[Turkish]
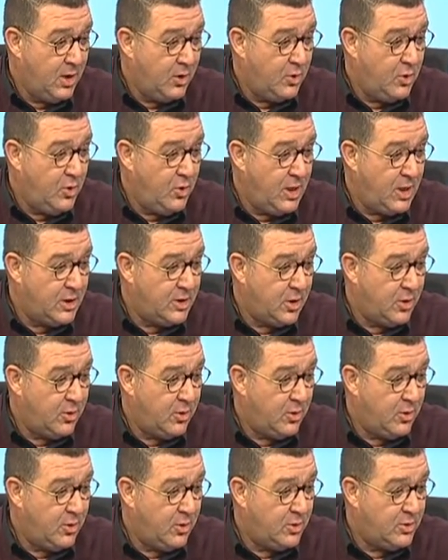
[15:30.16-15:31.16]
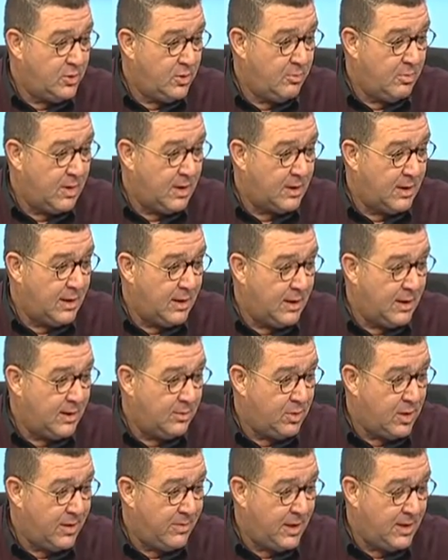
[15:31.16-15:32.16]
Dünyaca ünlü gözlük markalarını
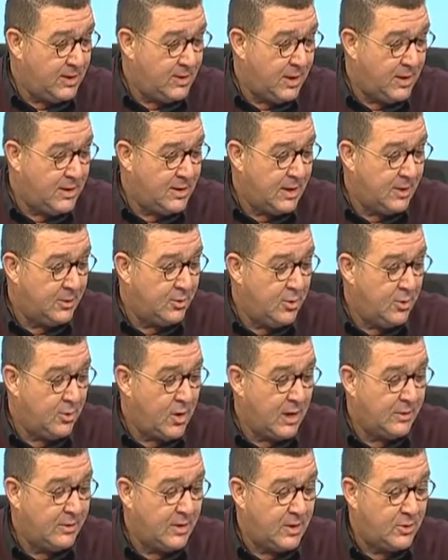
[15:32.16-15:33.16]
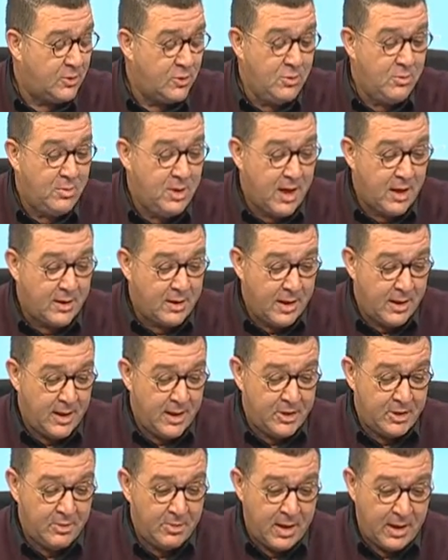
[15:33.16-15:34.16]
bulabileceğiniz en doğru adres. Dün bir
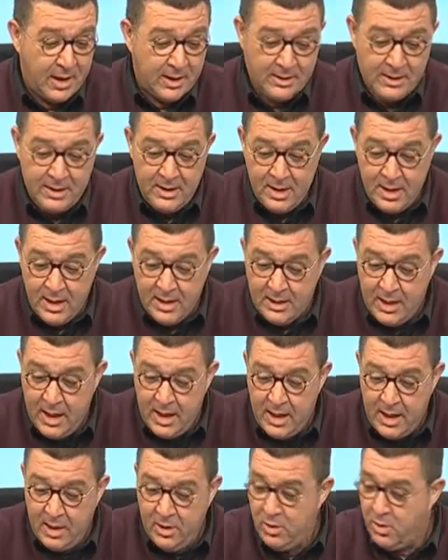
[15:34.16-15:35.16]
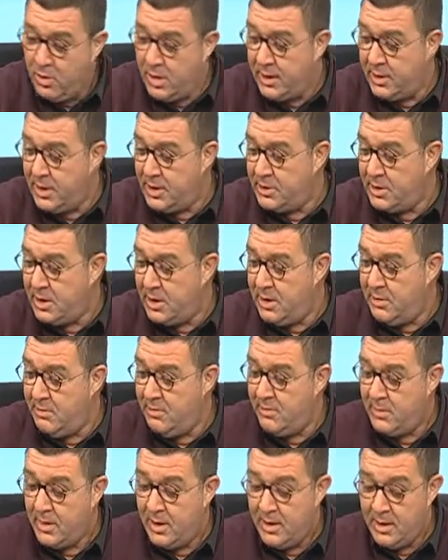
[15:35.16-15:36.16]
arkadaşım aradı. Nereye gidiyorsun kardeş dedim.
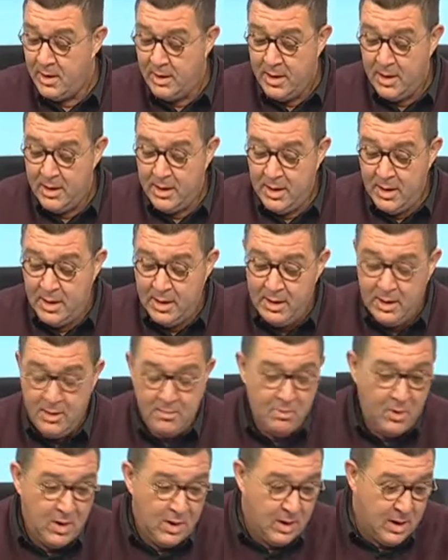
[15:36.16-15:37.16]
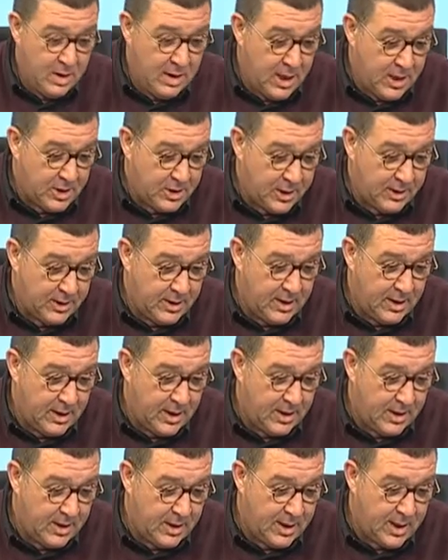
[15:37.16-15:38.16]
Dedi gittim dedi. Yaşat
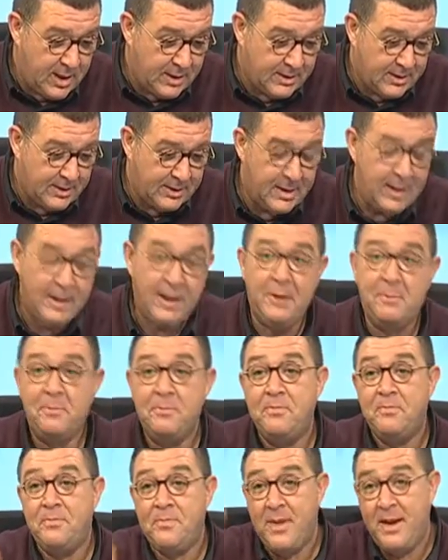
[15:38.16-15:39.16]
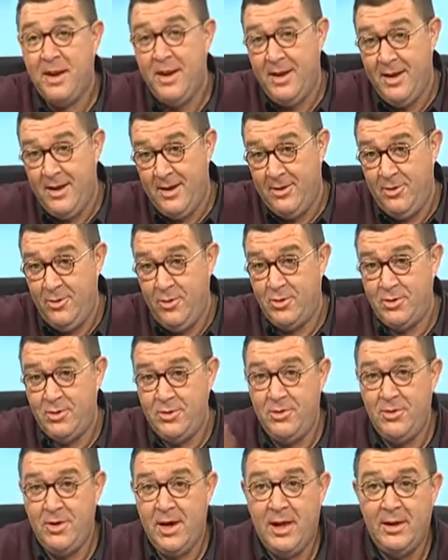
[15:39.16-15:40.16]
dinlen dedi artık dedi.
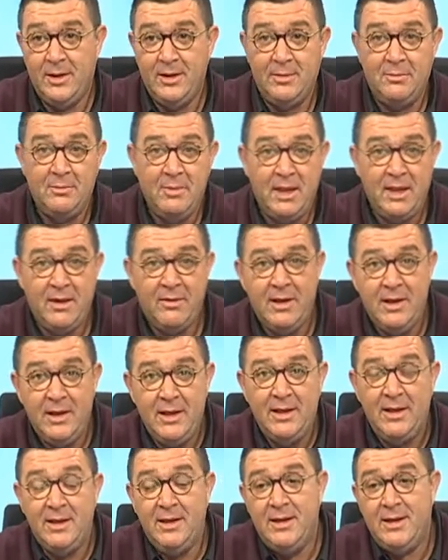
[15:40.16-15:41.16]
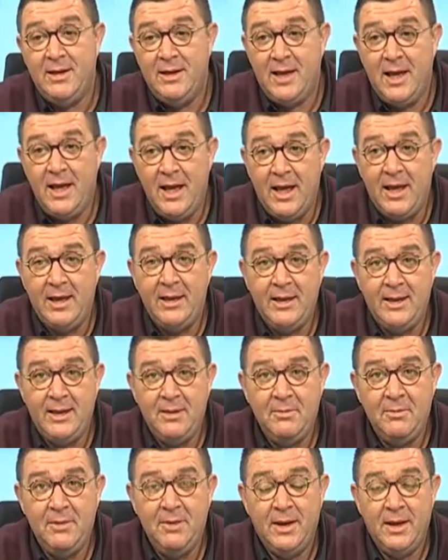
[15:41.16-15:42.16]
Gözlük alırım bedava dedi. Ha
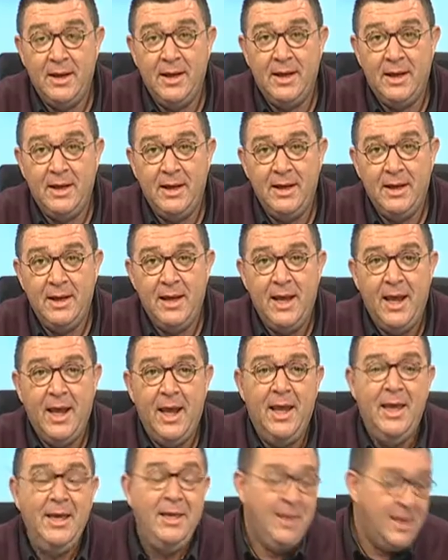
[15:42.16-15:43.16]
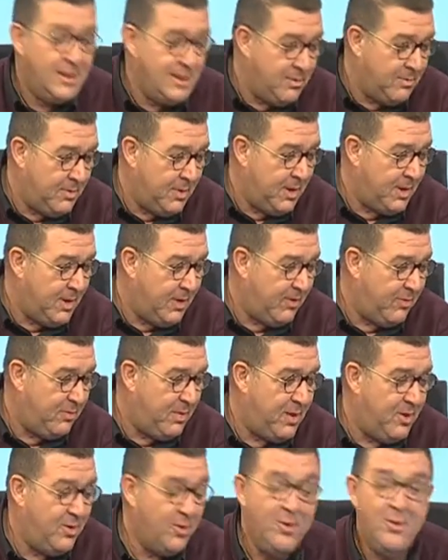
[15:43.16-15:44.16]
dedim. E, e gideceğim dedi
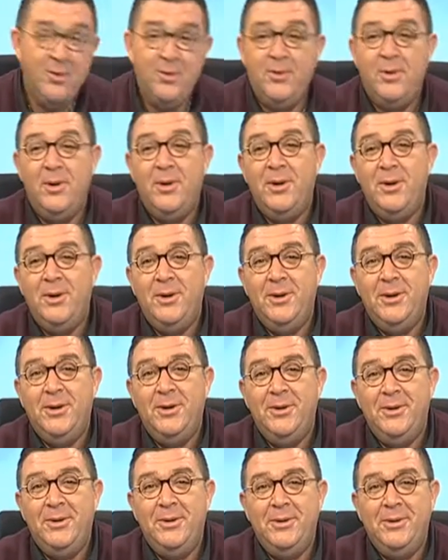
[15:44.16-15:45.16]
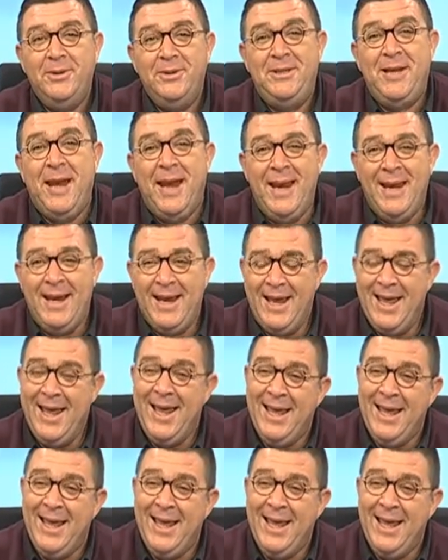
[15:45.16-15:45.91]
FBDO e, şeyine.